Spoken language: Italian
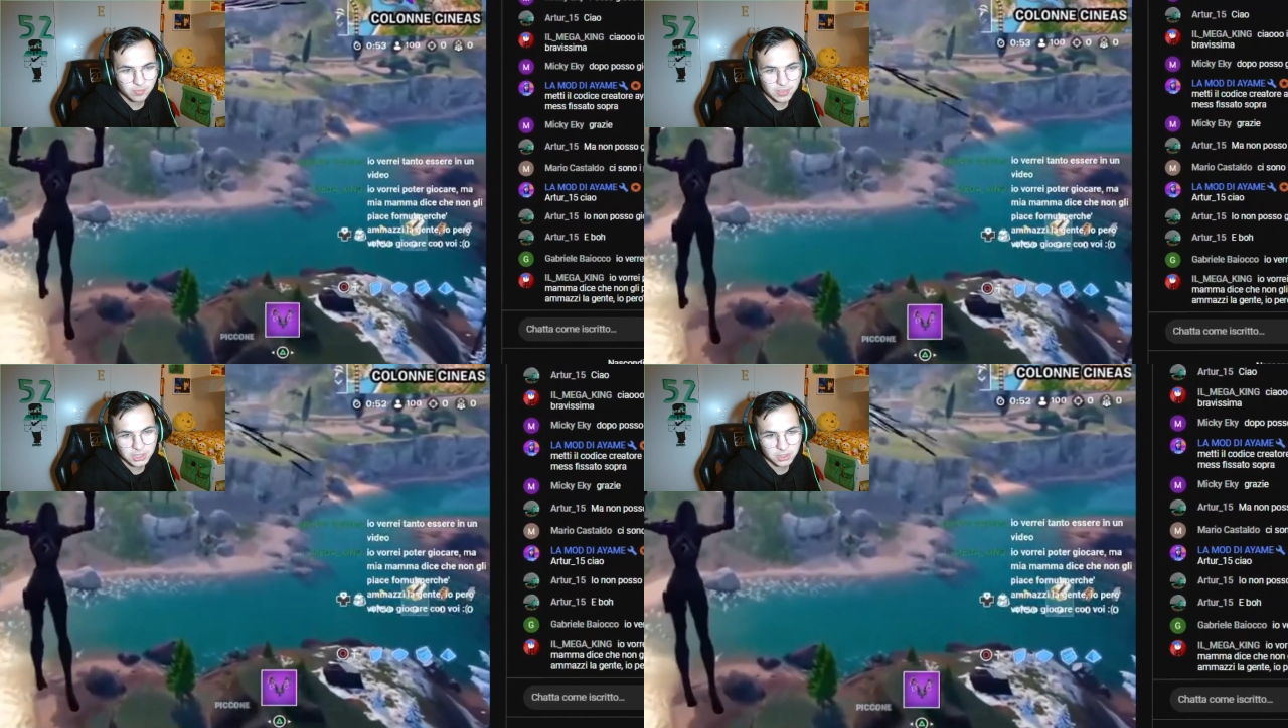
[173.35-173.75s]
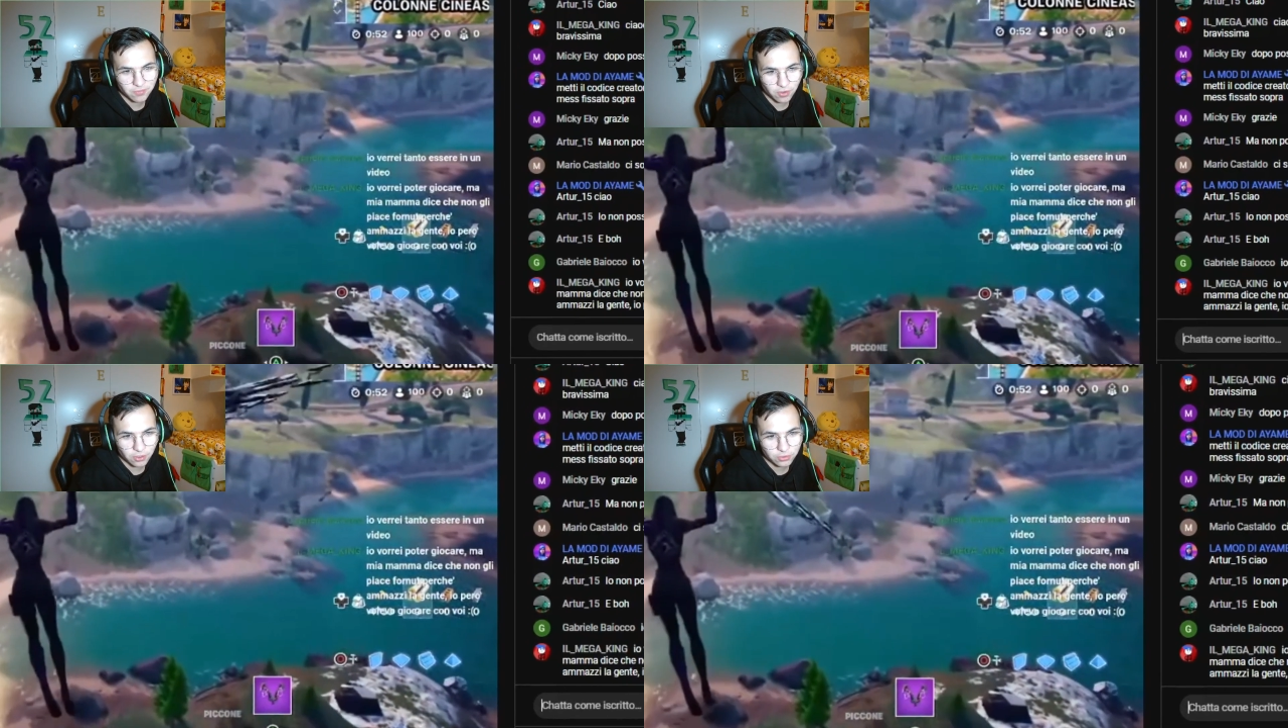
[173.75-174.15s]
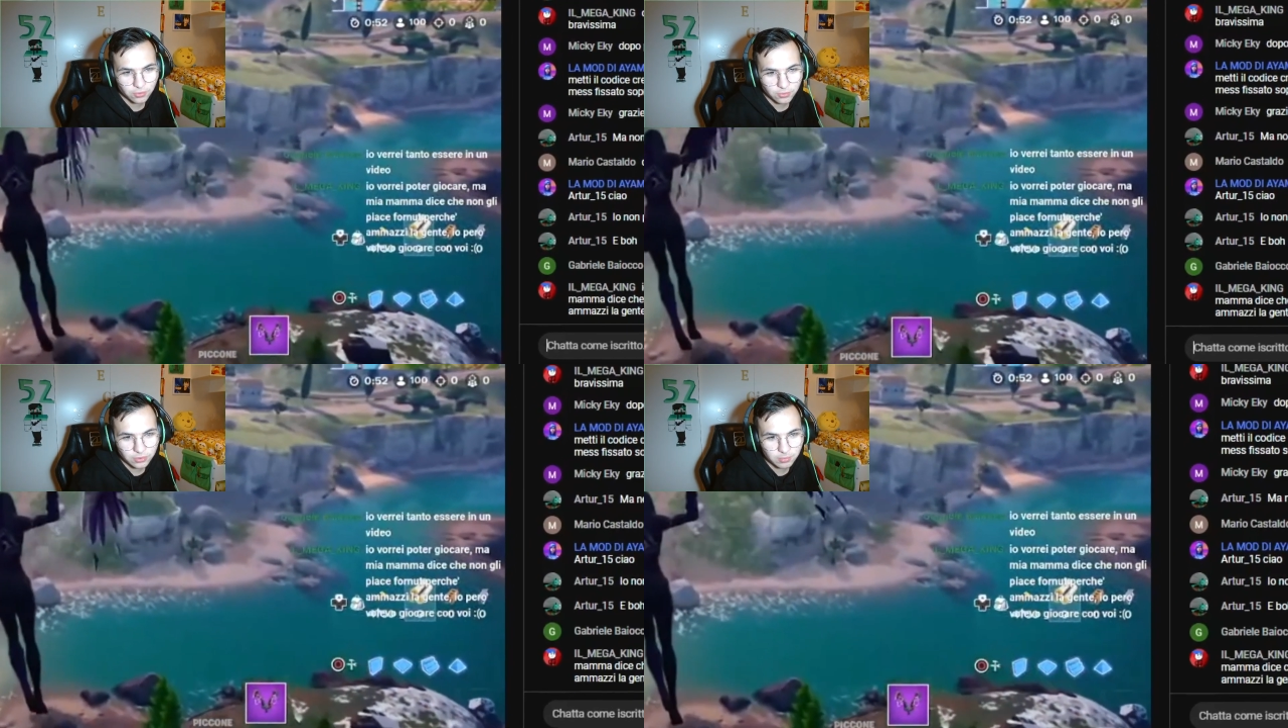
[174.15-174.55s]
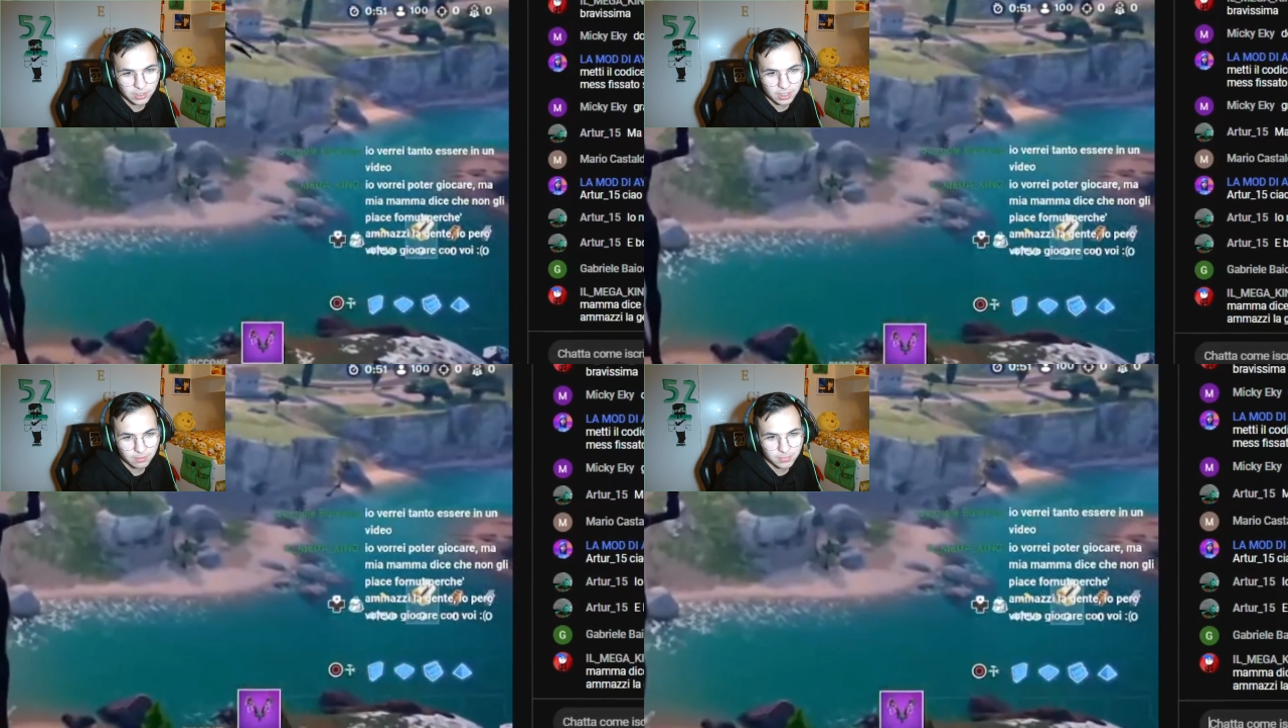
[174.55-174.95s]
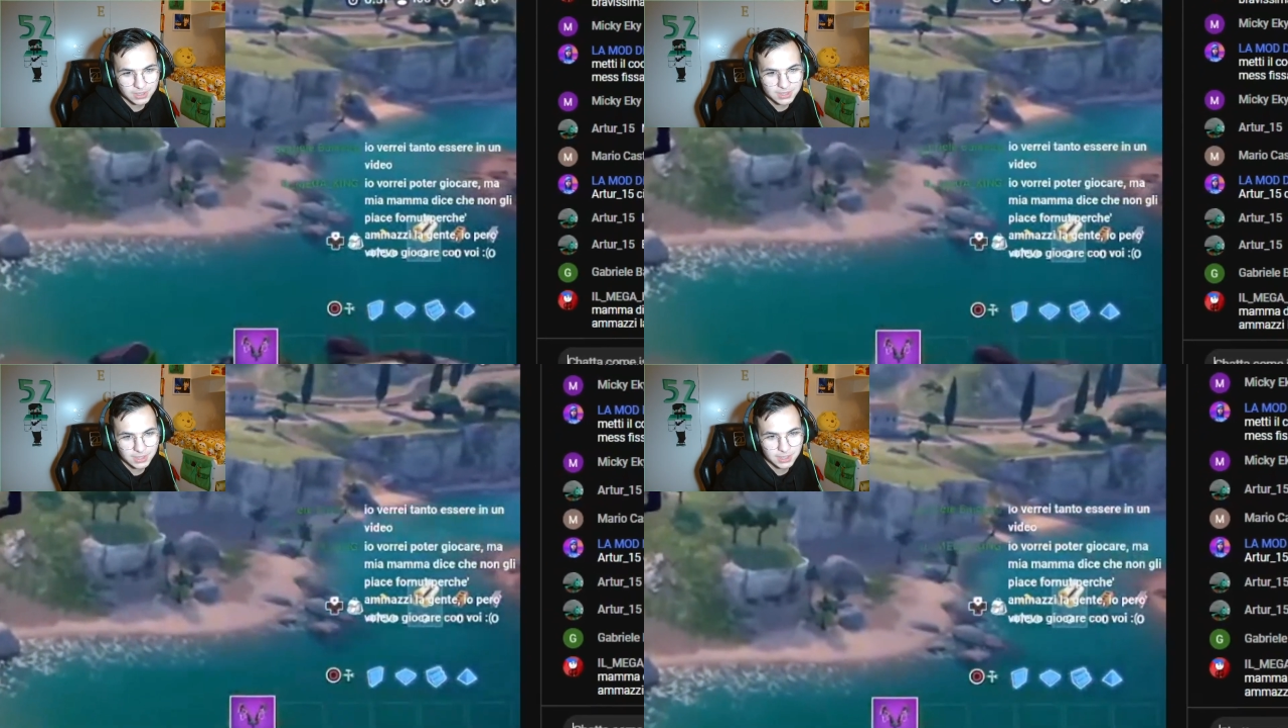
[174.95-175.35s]
piace Fortnite perché
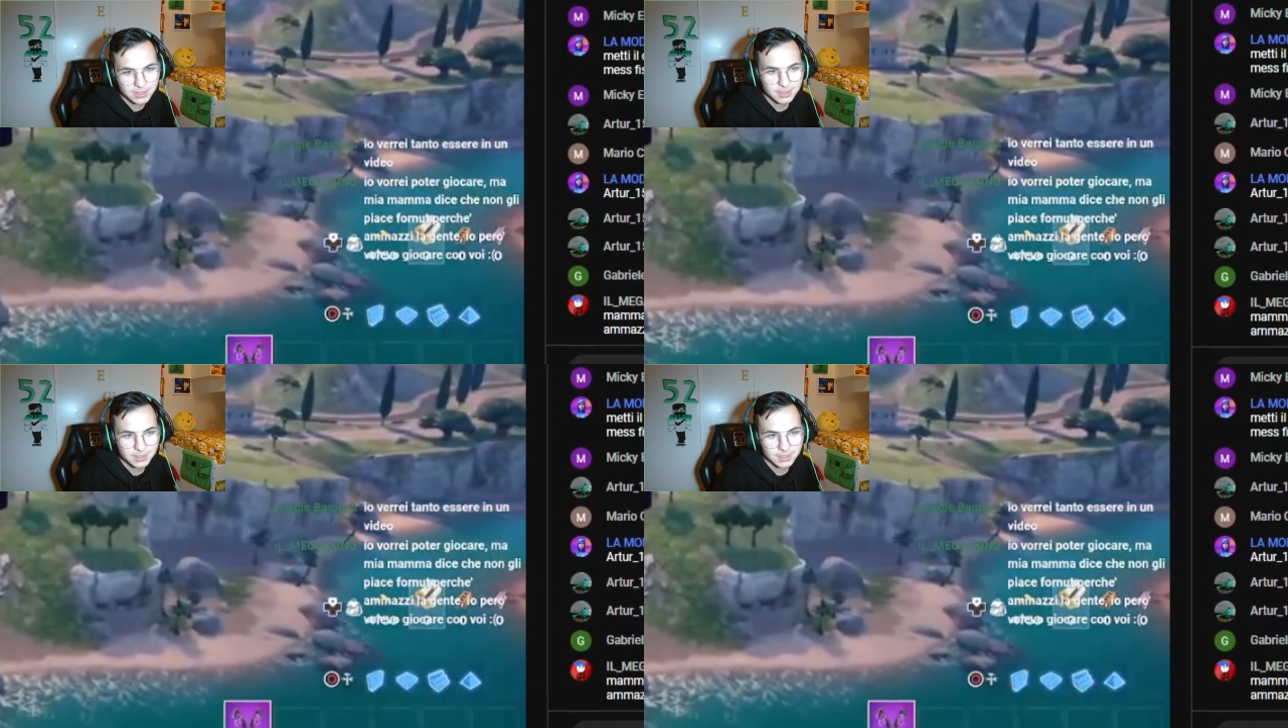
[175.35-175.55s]
ammazzi la